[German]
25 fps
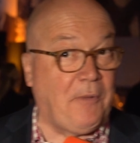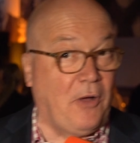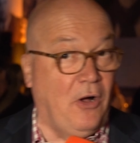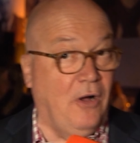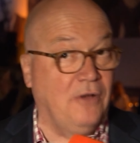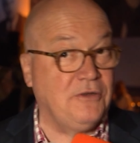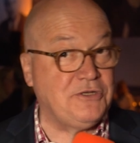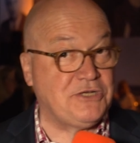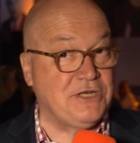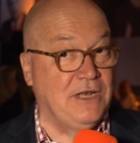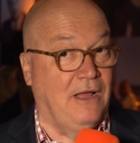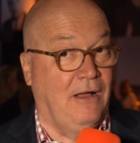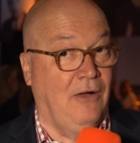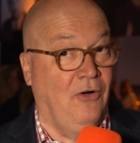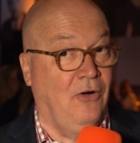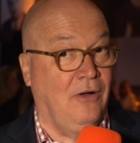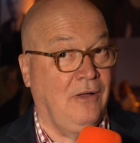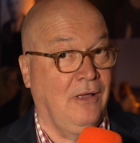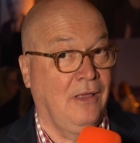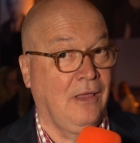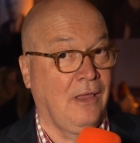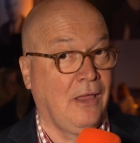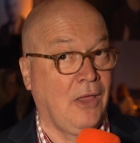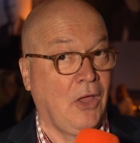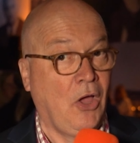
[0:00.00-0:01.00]
Branchen auch.
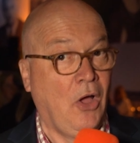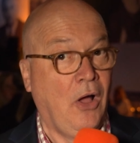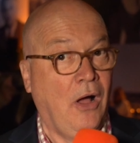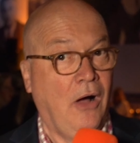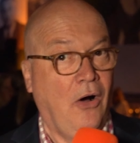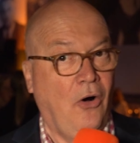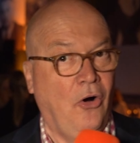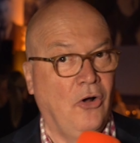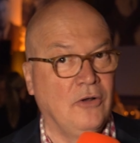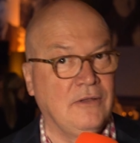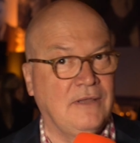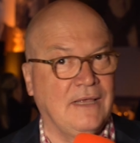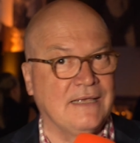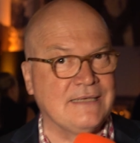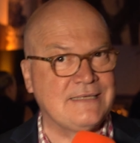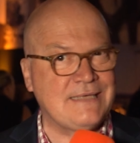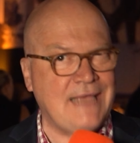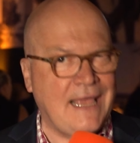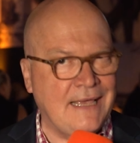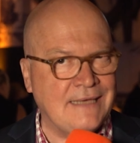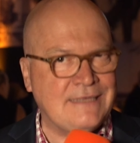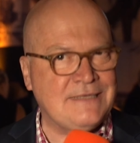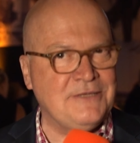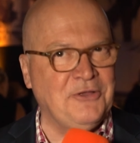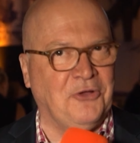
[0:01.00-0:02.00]
Und das
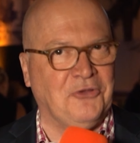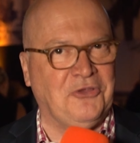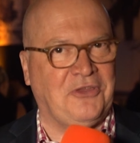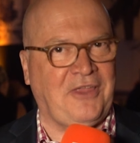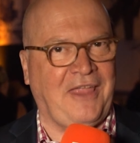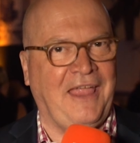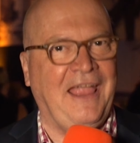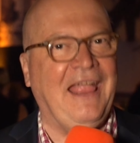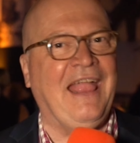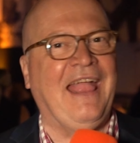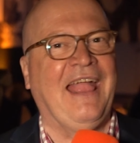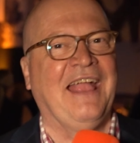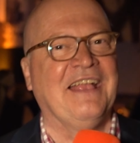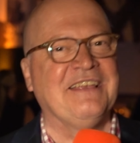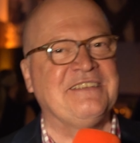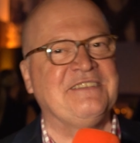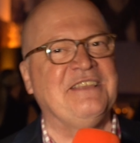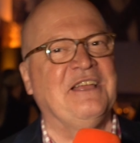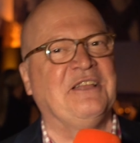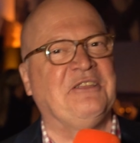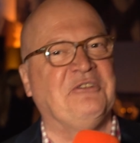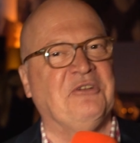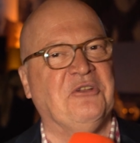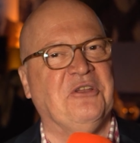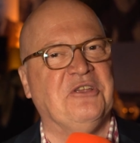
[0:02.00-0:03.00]
Essen und Trinken ist
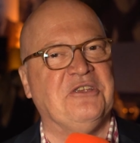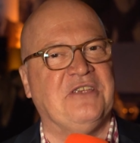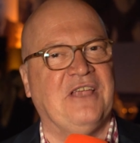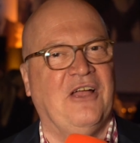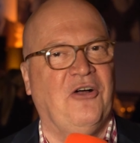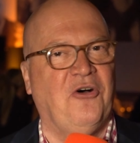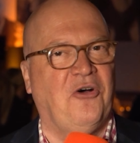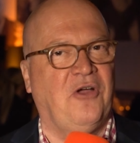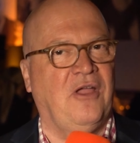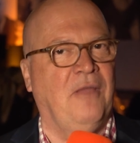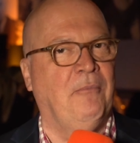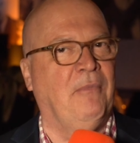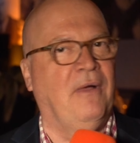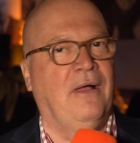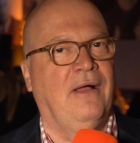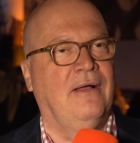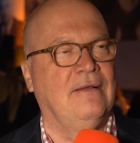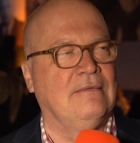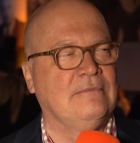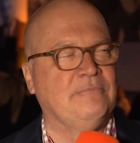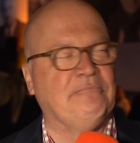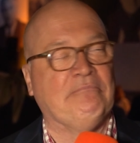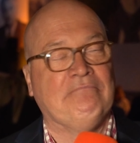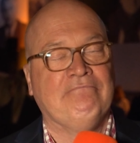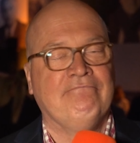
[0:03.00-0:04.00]
natürlich auch
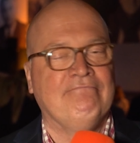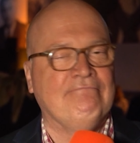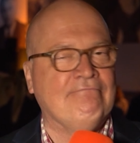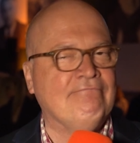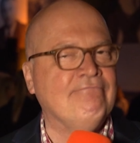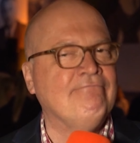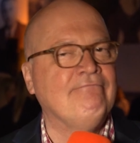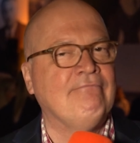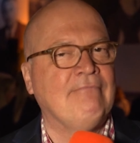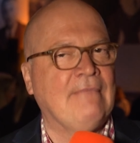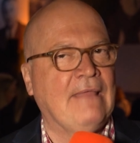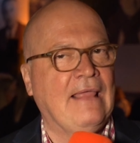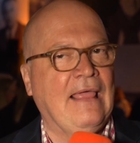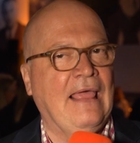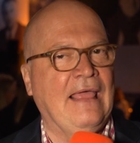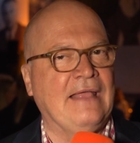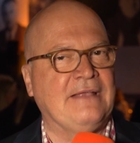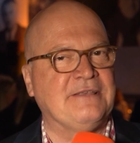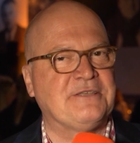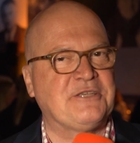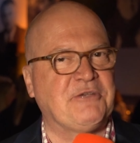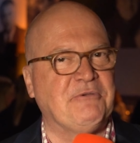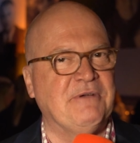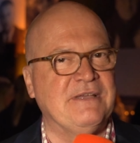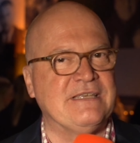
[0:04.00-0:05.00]
immer
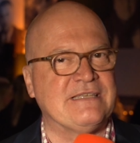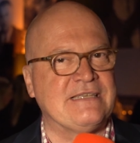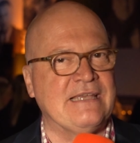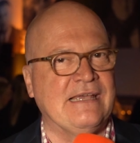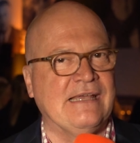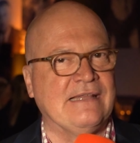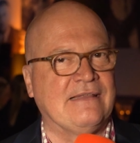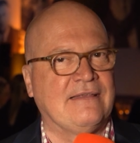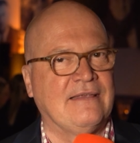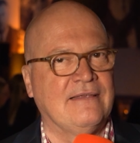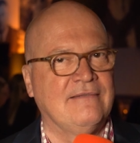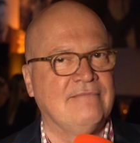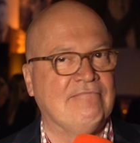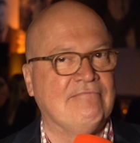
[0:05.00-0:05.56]
exquisit.